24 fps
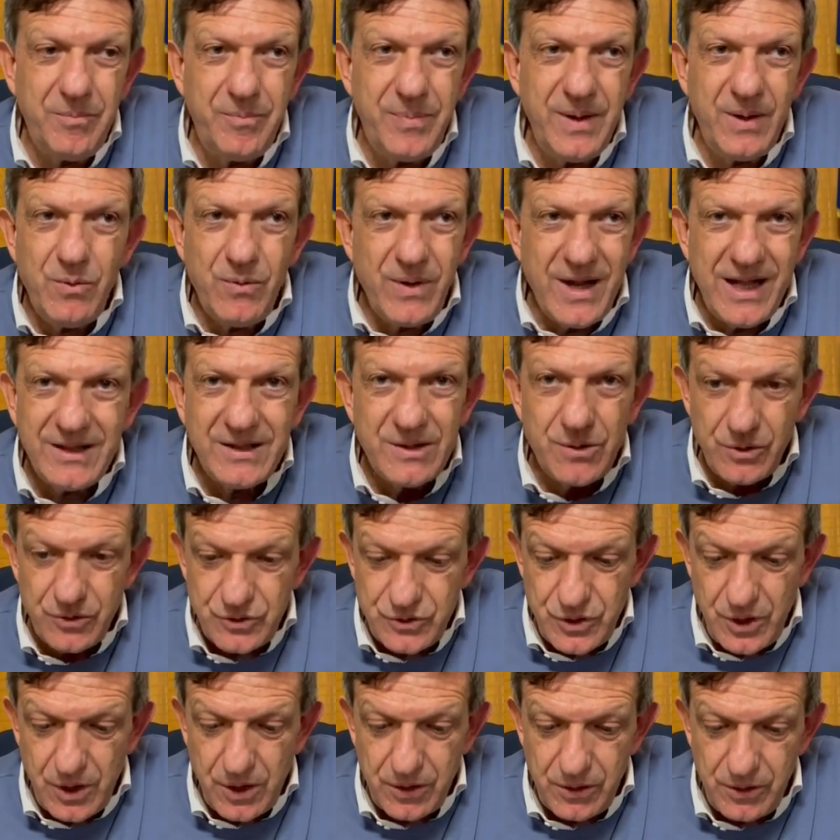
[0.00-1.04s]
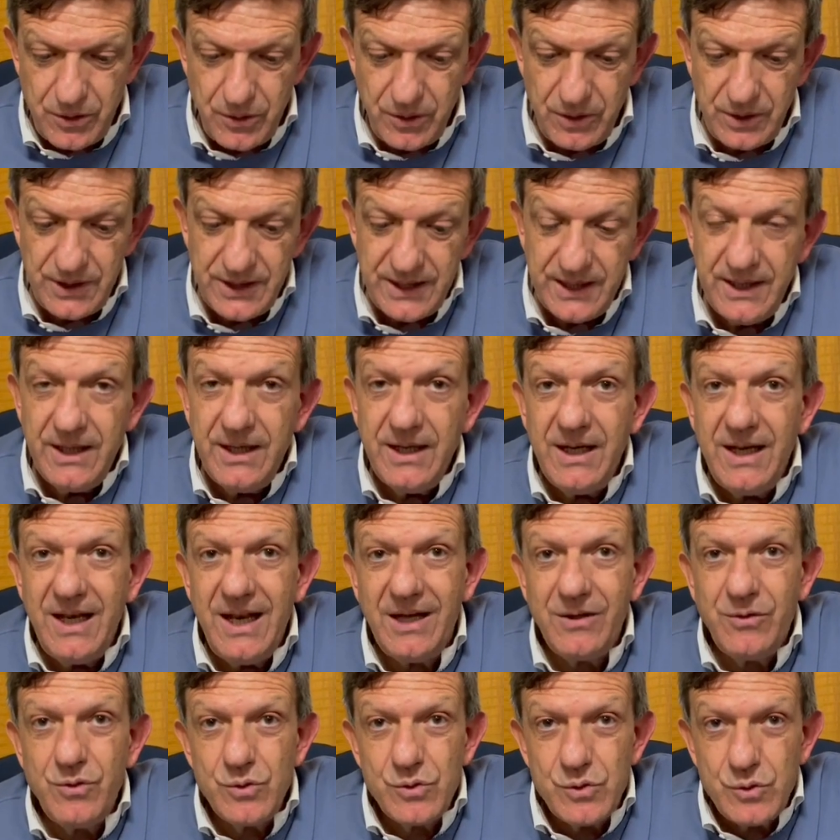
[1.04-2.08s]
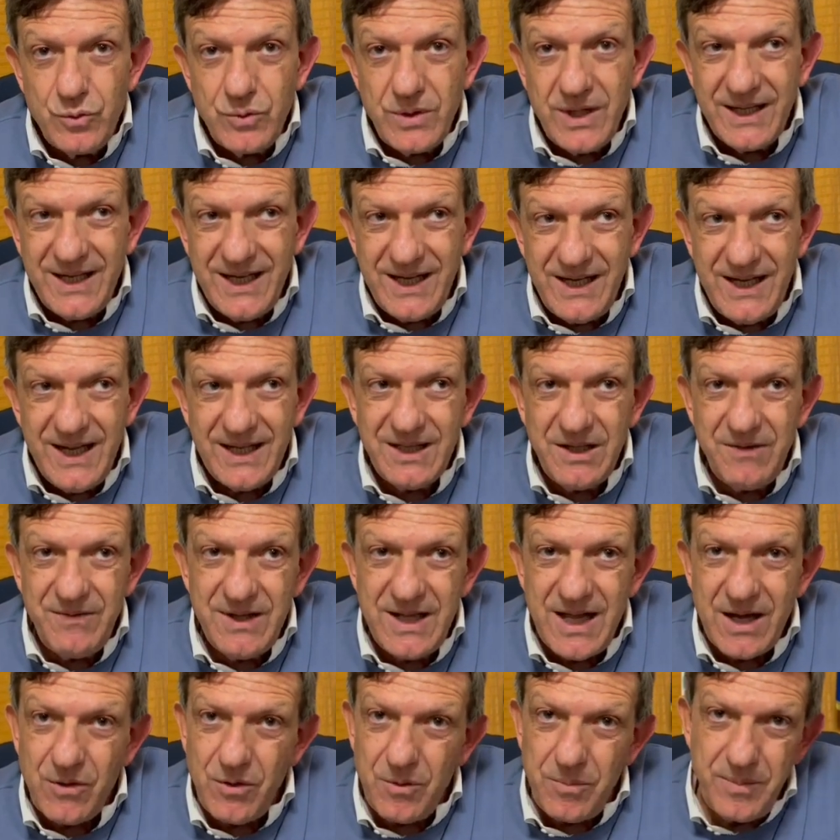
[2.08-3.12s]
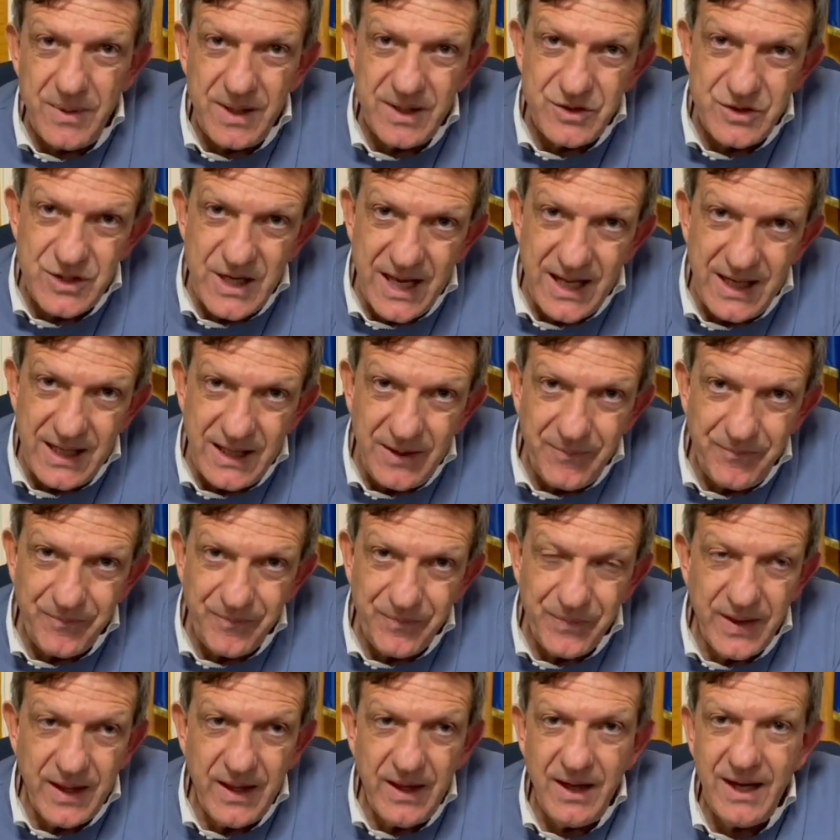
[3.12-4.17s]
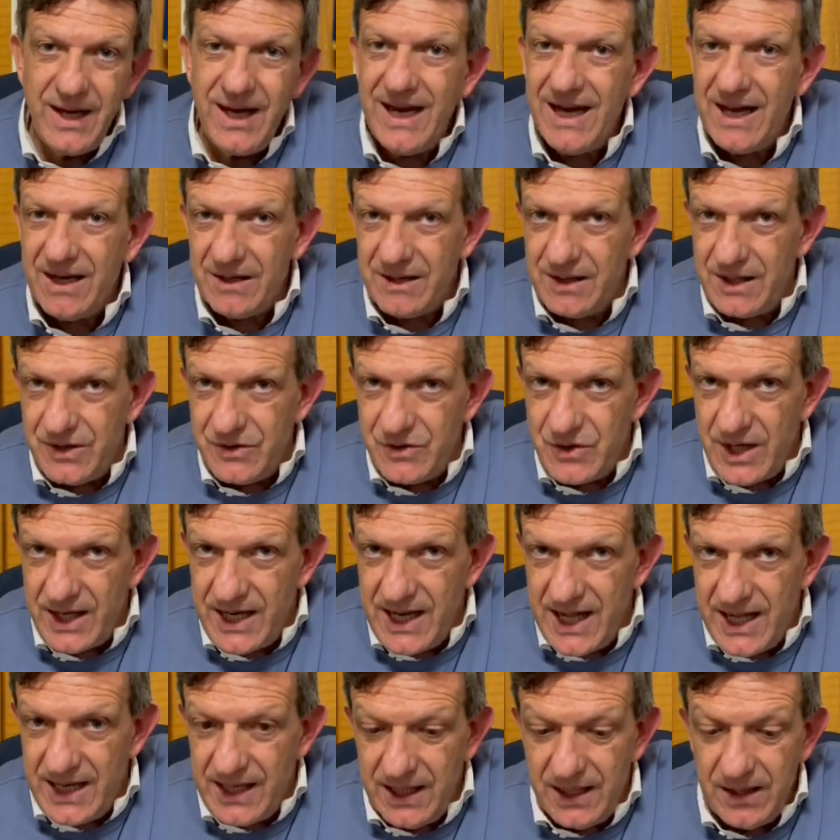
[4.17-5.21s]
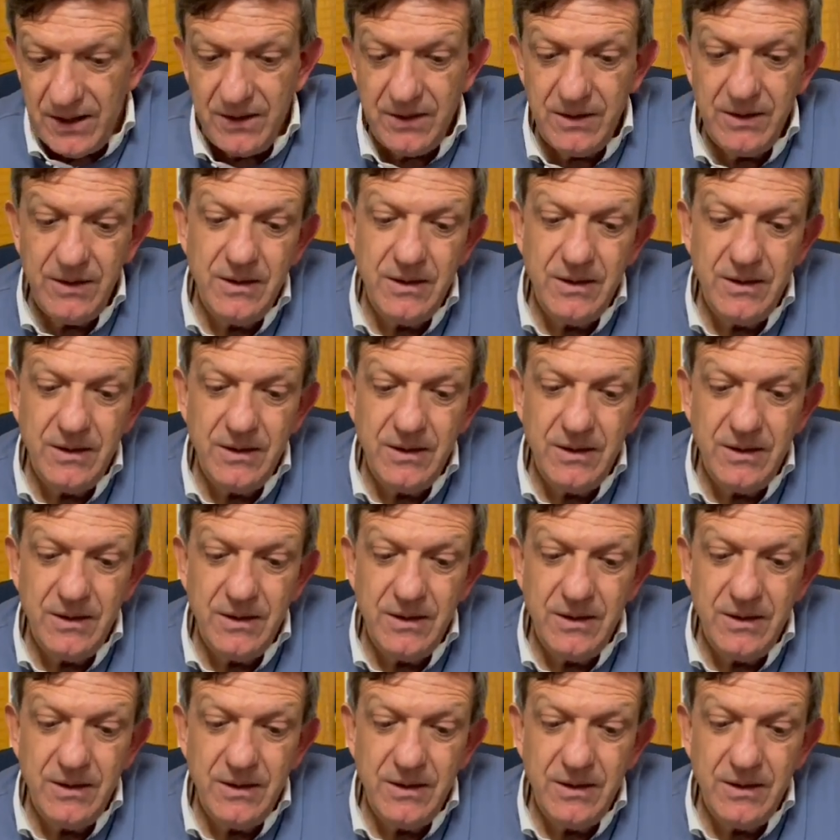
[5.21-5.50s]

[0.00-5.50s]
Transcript: per un altro giorno la chiusura delle attività commerciali e artigianali,